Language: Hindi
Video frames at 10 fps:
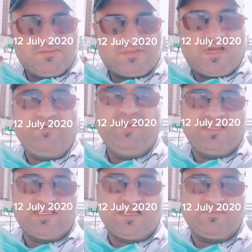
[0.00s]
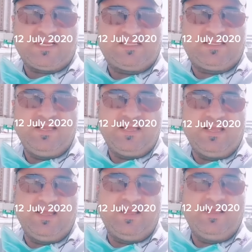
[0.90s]
काफ़ी इंतज़ाम सख्त किए
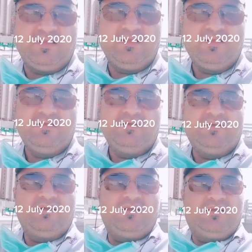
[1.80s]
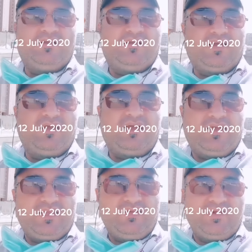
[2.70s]
गए हैं
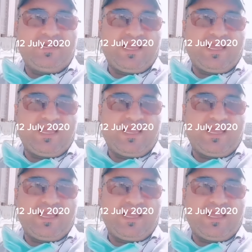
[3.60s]
इवन